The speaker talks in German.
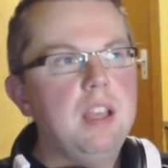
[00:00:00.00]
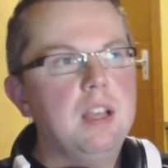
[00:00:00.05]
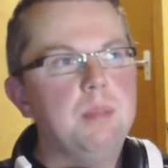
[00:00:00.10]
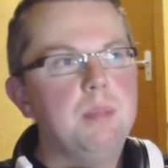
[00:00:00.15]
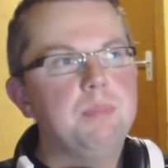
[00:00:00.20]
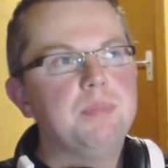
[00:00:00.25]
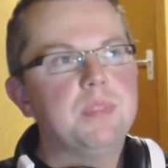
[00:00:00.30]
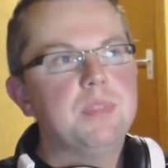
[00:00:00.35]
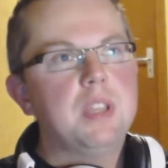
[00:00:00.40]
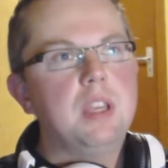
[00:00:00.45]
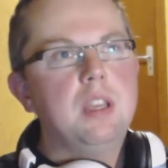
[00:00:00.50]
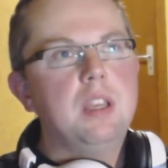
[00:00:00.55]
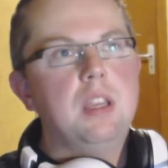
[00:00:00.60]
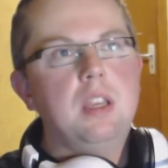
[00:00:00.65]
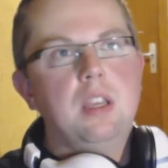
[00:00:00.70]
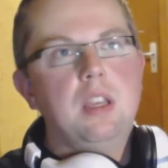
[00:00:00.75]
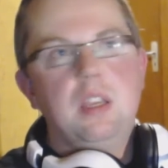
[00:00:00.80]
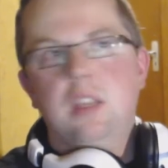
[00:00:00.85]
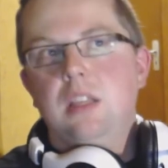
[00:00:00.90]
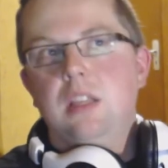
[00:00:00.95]
Ähm,
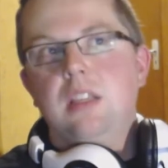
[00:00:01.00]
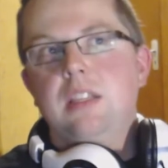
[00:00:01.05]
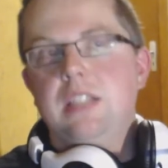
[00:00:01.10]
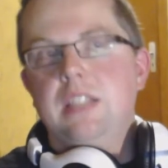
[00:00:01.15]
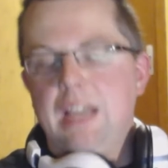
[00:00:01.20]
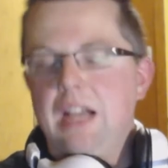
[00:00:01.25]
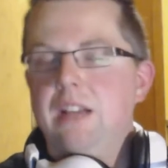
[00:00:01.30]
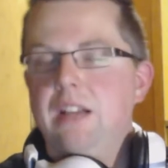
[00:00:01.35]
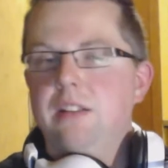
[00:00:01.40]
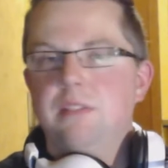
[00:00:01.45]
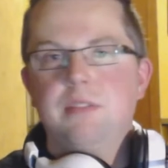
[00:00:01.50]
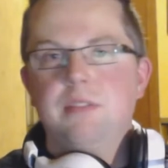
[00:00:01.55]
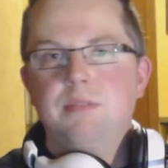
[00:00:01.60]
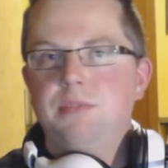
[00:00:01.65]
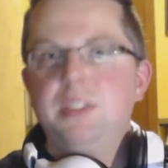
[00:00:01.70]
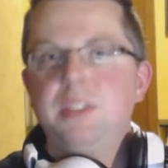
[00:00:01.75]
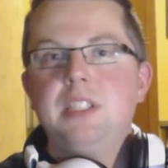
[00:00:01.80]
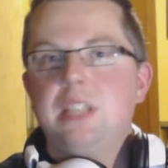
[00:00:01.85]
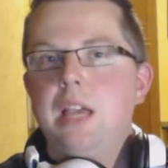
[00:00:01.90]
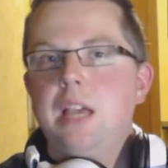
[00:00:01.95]
ja,
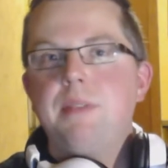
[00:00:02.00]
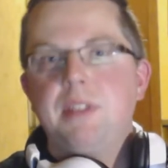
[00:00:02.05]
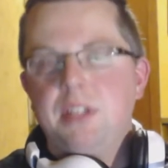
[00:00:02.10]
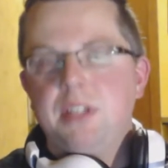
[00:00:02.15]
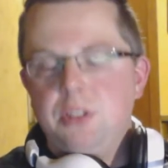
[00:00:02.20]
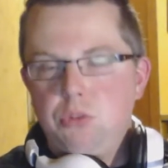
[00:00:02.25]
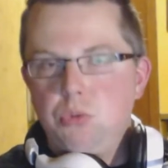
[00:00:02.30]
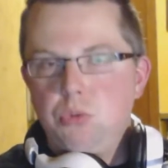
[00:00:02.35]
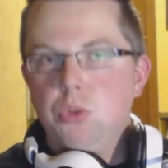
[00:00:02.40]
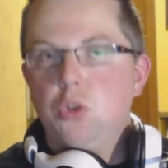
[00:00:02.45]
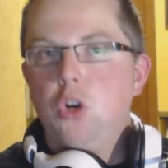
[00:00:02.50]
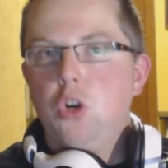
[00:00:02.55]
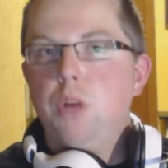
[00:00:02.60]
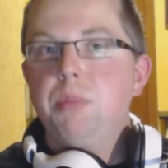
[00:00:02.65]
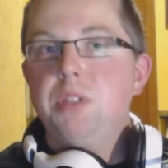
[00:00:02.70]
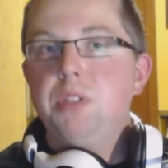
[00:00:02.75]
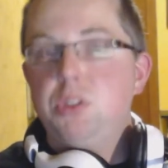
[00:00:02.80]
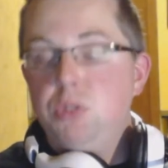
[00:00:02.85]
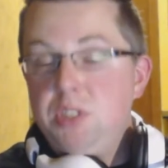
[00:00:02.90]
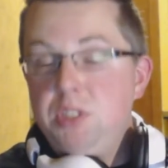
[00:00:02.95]
wie es einfach dazu
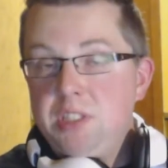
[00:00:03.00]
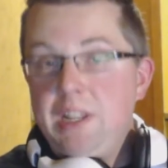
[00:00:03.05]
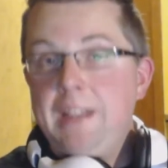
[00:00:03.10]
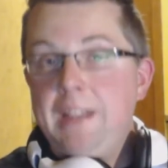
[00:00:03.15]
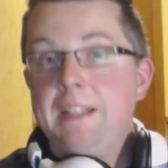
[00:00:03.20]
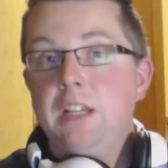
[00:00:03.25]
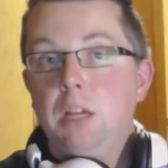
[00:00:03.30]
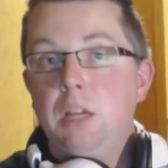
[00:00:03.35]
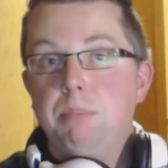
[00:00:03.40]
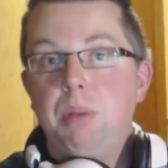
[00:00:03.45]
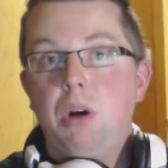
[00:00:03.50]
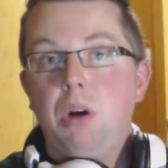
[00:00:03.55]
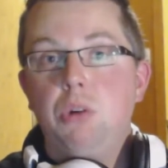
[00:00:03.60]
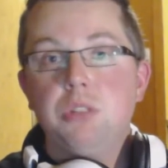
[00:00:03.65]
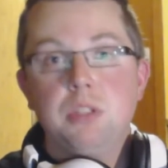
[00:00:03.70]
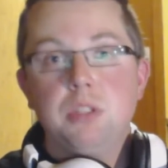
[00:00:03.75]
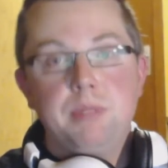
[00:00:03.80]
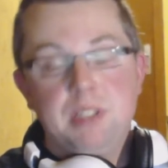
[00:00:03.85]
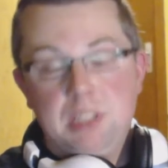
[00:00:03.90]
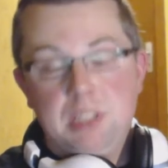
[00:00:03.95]
gekommen ist, zu dieser längeren
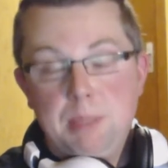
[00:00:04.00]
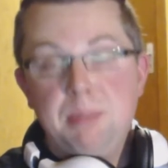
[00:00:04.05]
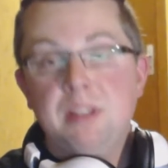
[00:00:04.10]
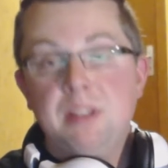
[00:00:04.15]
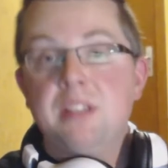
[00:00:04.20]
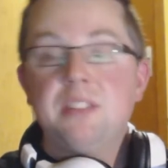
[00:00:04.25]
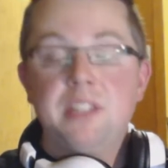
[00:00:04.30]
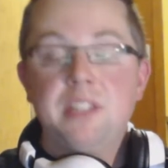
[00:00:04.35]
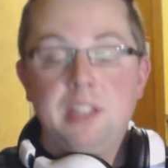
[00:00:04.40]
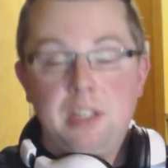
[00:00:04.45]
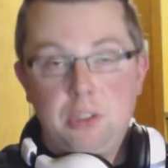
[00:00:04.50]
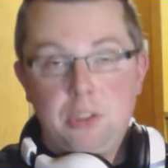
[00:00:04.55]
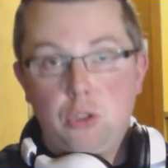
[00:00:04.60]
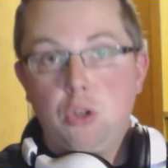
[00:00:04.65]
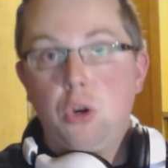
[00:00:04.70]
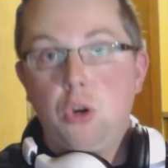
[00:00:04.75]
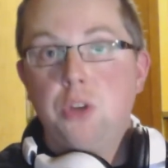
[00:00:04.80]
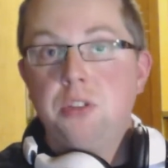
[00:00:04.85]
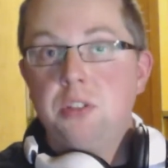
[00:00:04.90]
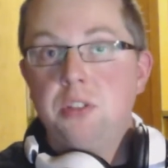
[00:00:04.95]
Pause, weil es gibt ja sicherlich
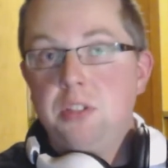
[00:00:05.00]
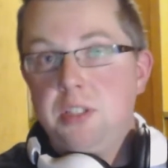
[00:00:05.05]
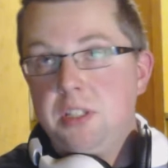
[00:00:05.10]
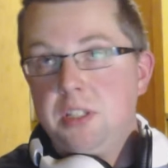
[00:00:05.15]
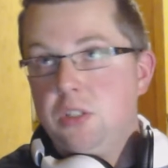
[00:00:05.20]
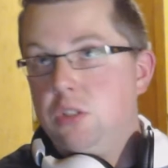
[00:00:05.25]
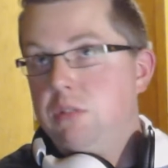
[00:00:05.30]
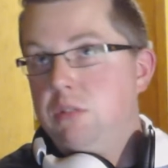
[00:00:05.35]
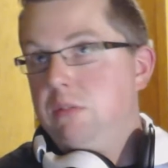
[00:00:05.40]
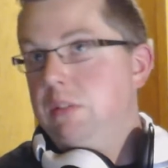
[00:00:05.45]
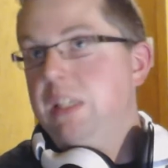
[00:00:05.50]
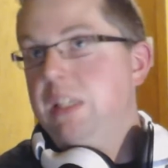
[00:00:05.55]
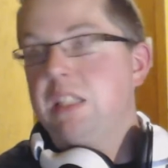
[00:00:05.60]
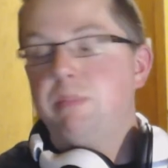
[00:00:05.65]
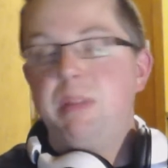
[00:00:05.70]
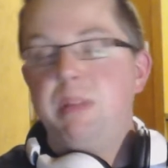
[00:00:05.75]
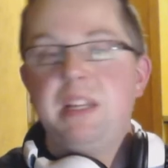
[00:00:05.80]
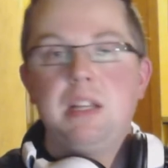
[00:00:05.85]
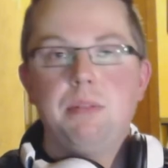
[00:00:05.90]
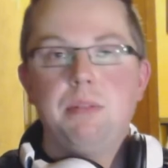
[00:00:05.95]
auch Leute, die das
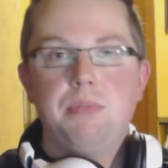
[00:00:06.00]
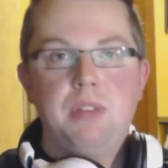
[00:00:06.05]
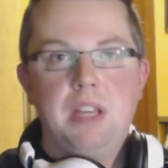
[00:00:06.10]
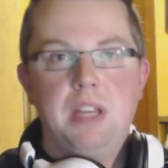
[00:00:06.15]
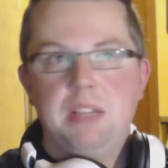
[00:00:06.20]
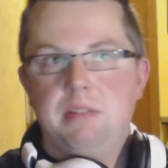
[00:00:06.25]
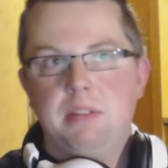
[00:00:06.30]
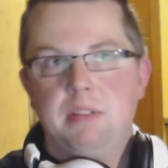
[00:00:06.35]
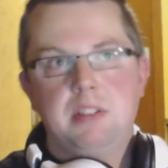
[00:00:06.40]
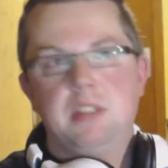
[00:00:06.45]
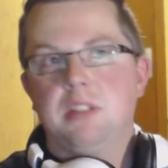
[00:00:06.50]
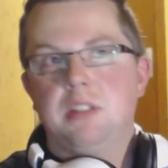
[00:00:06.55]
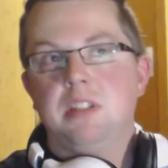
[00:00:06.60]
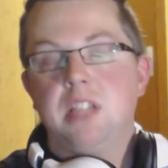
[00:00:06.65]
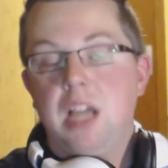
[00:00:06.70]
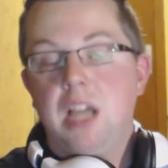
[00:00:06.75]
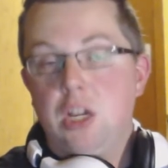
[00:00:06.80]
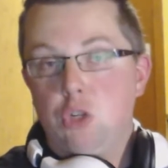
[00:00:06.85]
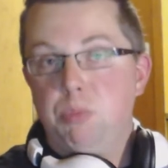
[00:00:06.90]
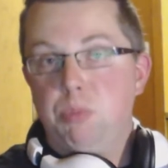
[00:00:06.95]
Let's Play dann vielleicht, weiß nicht,
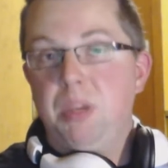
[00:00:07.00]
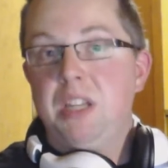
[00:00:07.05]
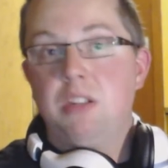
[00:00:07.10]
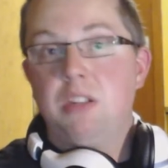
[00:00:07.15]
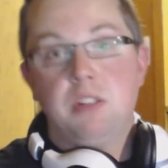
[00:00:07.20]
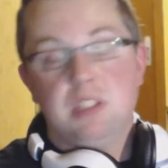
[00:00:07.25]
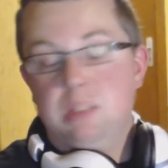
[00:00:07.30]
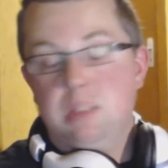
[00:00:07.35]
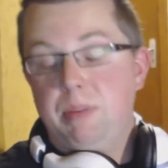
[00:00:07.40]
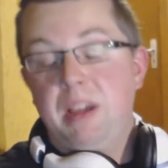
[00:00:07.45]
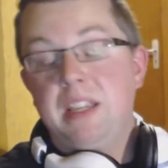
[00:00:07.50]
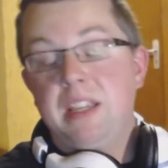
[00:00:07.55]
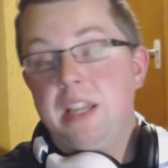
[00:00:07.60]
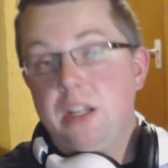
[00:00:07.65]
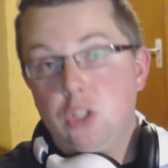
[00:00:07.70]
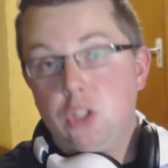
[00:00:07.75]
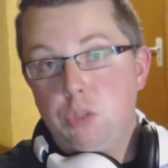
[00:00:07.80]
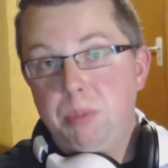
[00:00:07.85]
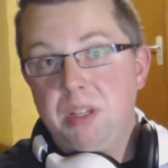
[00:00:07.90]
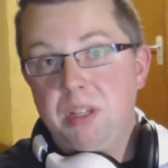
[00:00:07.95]
ein Jahr später oder zwei
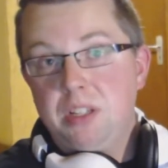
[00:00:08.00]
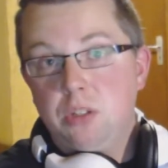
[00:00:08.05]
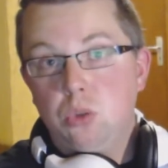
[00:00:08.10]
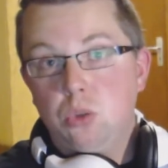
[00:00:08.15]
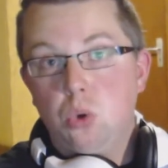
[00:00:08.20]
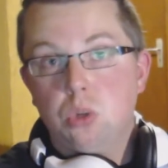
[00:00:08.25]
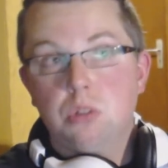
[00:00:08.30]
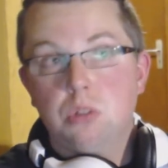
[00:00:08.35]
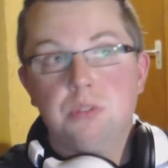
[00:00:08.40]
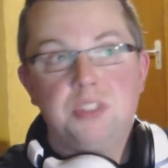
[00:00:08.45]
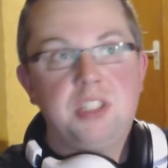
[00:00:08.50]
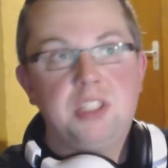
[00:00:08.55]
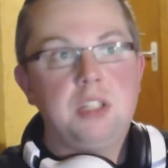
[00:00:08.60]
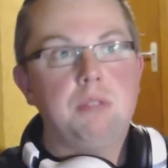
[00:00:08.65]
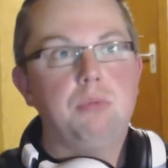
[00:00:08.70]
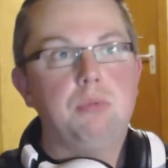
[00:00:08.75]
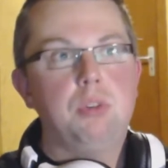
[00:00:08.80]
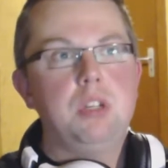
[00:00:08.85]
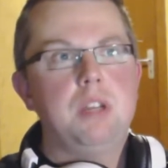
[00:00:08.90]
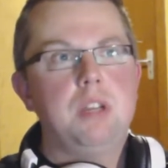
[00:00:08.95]
Jahre später gucken und sich
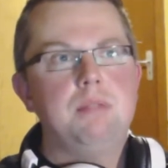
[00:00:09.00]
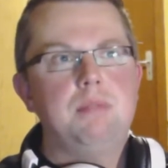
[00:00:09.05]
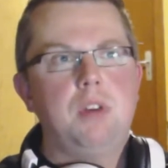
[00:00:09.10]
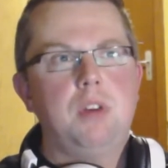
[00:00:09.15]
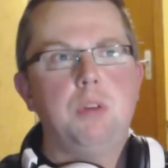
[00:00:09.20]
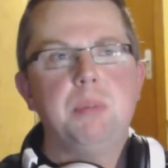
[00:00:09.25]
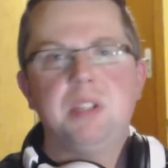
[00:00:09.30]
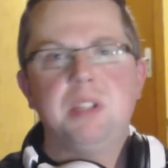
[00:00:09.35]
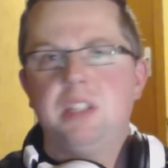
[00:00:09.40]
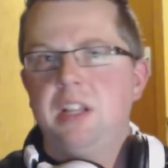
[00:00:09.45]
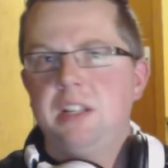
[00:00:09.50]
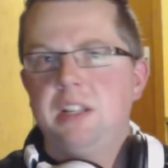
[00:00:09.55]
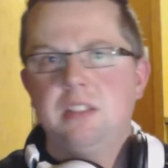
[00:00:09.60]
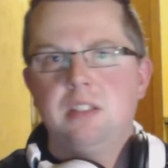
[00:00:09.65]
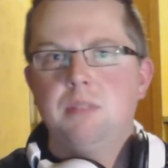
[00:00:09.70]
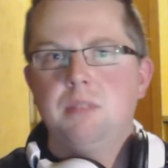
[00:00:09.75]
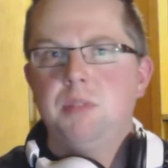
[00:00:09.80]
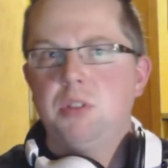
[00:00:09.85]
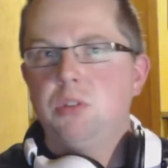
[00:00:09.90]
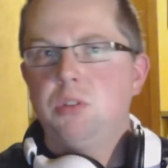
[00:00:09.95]
dann wundern, warum ich da
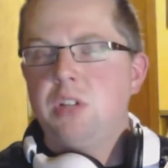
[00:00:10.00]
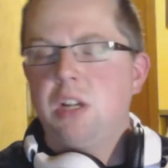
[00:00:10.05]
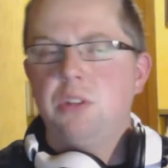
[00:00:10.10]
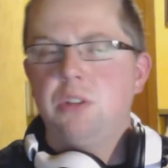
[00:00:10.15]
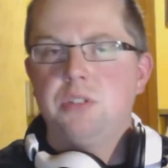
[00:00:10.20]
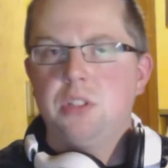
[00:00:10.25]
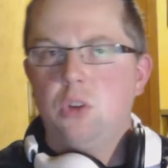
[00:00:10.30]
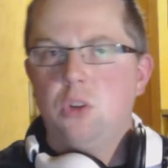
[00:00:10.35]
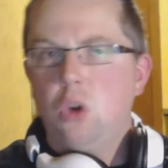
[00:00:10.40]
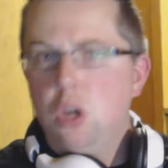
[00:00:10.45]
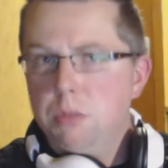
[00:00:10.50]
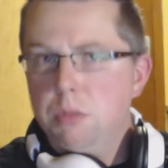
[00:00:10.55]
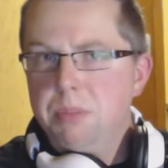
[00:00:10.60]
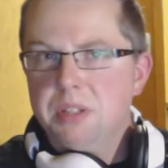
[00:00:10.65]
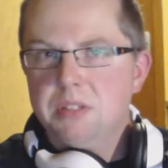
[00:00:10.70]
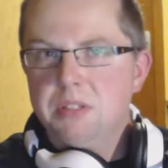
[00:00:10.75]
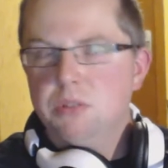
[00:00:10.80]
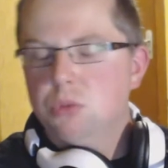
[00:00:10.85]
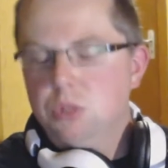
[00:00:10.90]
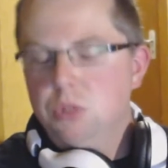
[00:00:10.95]
jetzt irgendwie total aus der Rolle
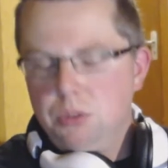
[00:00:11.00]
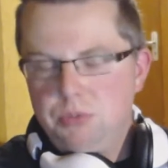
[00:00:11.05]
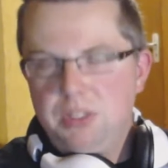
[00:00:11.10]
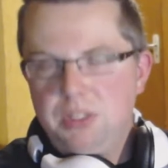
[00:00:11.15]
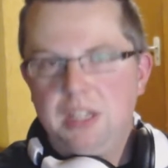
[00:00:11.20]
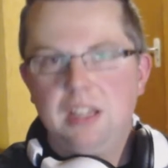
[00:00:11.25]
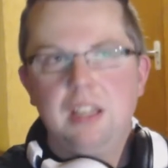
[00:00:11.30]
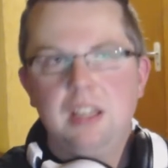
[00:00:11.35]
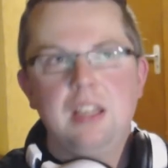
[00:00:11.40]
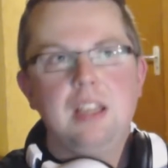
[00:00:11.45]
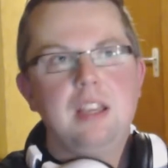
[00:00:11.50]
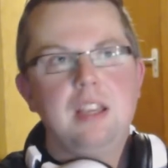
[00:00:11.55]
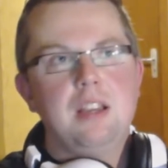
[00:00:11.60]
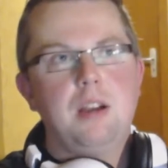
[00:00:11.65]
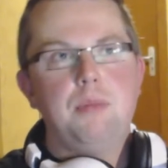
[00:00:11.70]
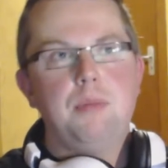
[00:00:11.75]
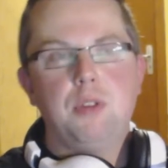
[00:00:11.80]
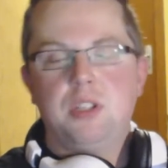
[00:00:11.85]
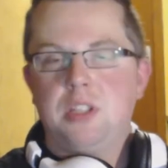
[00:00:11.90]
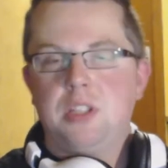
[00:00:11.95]
bin, so ungefähr,
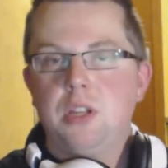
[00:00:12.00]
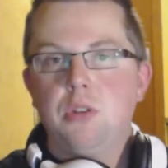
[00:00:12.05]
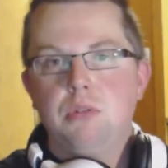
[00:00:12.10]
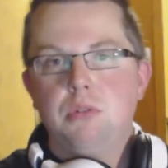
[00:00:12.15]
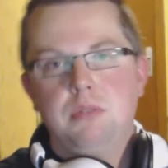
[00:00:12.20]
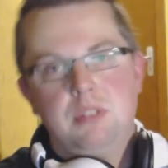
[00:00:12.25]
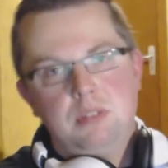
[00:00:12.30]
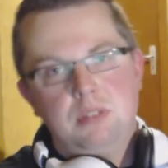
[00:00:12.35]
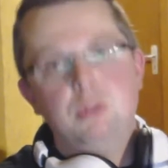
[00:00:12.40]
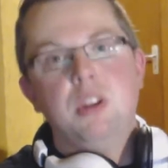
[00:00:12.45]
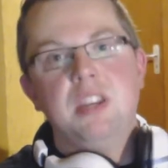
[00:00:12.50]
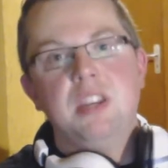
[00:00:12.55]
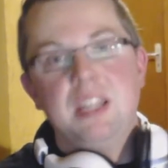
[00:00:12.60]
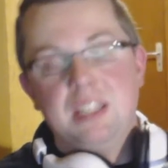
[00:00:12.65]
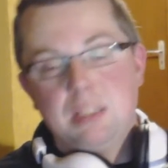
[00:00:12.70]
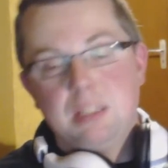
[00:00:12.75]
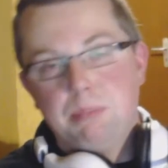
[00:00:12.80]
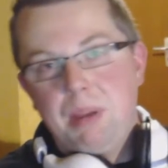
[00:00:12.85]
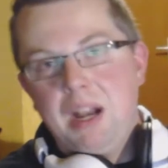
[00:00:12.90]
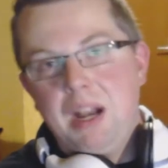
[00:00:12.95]
obwohl das ja nur der
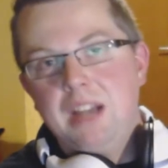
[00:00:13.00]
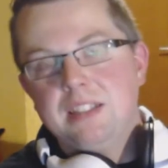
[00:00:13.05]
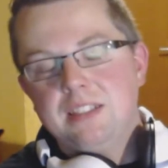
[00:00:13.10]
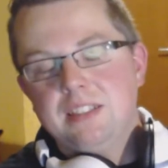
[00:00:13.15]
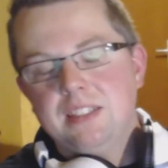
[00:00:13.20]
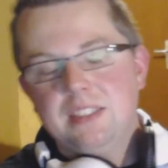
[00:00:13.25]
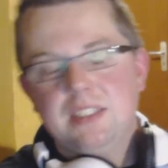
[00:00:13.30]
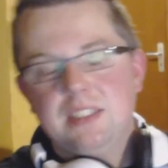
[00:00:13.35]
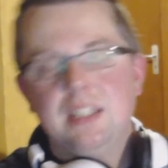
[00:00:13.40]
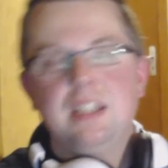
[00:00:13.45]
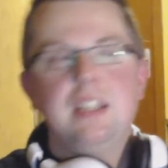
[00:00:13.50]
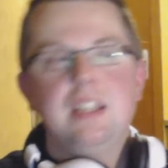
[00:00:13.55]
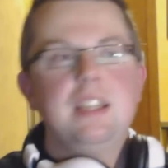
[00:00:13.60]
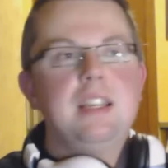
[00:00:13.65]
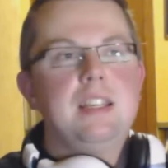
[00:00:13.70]
nächste Part ist.